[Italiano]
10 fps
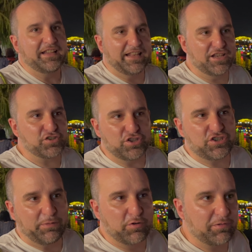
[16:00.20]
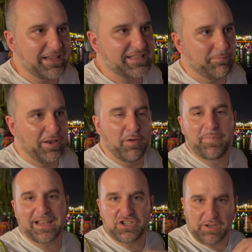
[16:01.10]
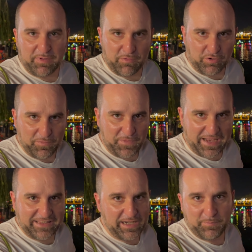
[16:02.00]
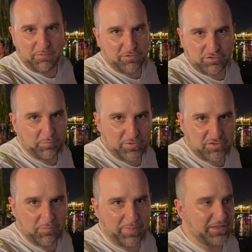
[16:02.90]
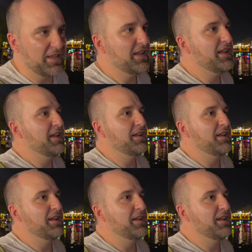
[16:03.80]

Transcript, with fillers: E adesso diciamo queste, ma non perché ce l'abbiamo col Vietnam e questo posto ma figurati.